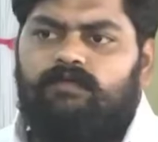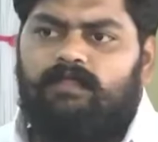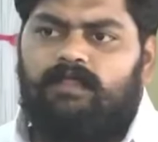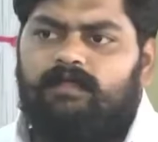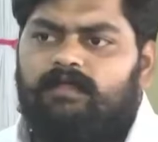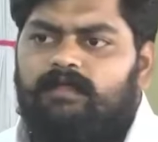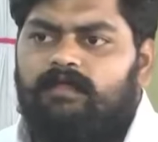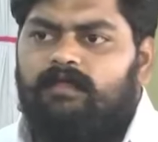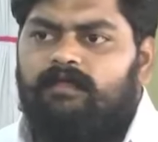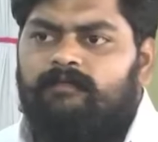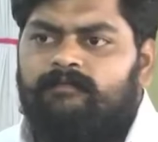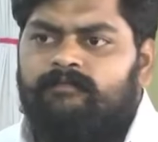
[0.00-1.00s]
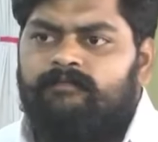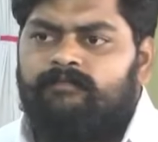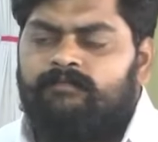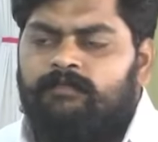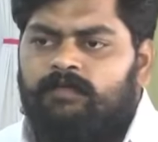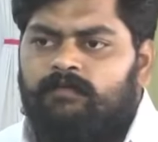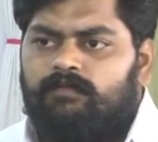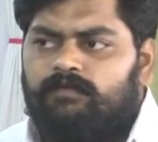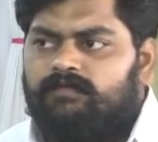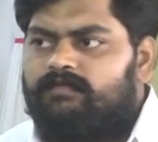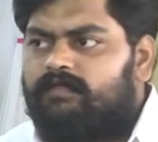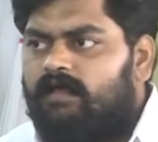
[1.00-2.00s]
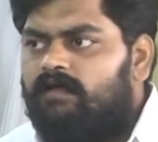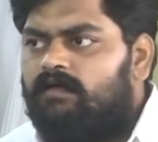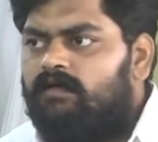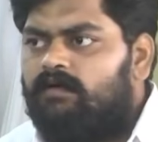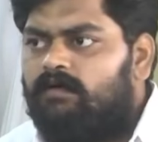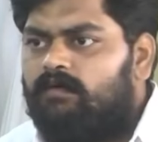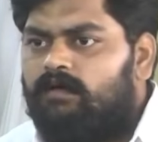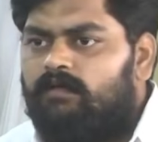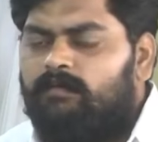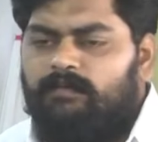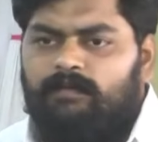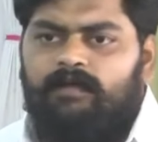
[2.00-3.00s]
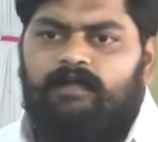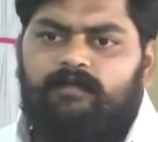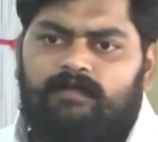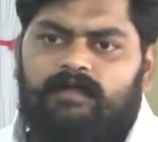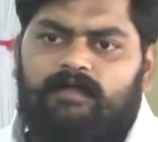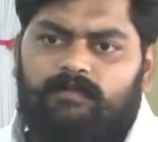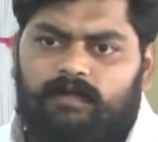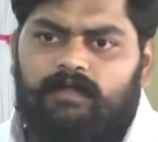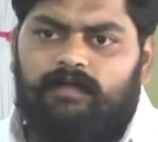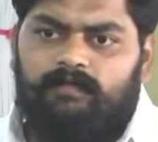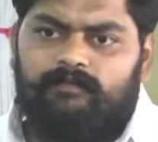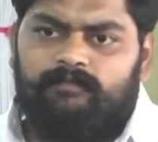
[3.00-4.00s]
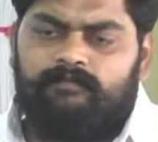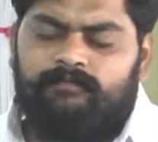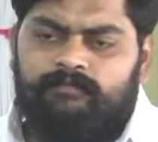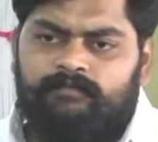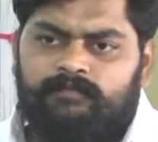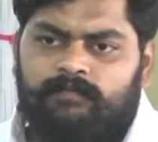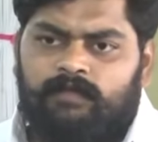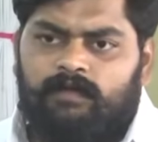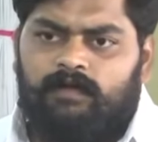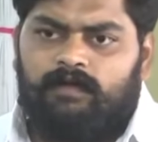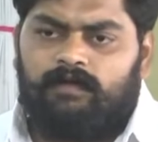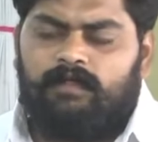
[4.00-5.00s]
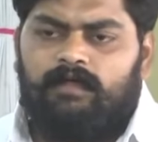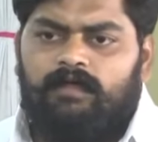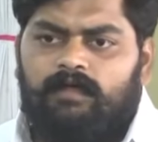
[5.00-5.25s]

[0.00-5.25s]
దానికి పూర్తి స్థాయిలో వాళ్ళు ప్రిపేర్ అయి ఉన్నారనమాట అంటే